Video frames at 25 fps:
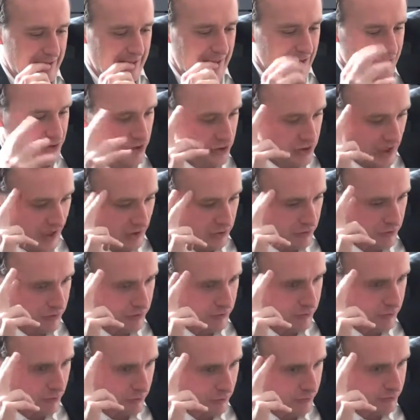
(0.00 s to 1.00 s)
eso es algo,
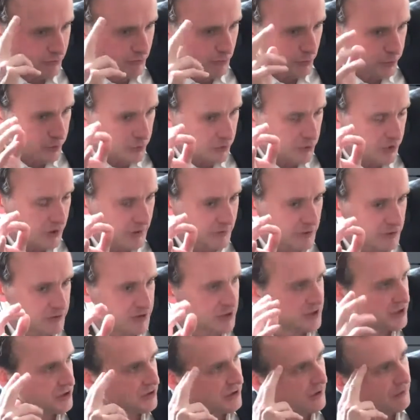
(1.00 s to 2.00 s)
un, punto que me
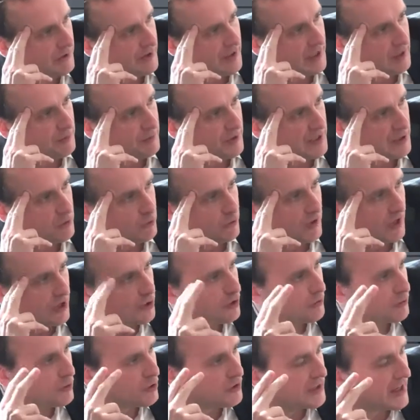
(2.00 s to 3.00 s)
obsesionaba de la
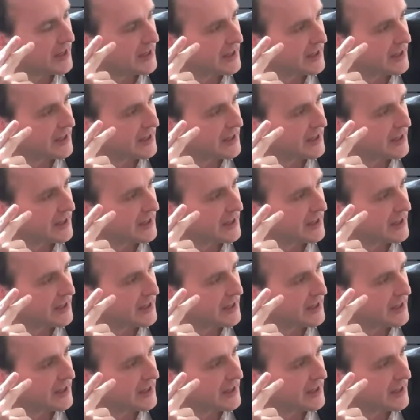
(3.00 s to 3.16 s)
película, cómo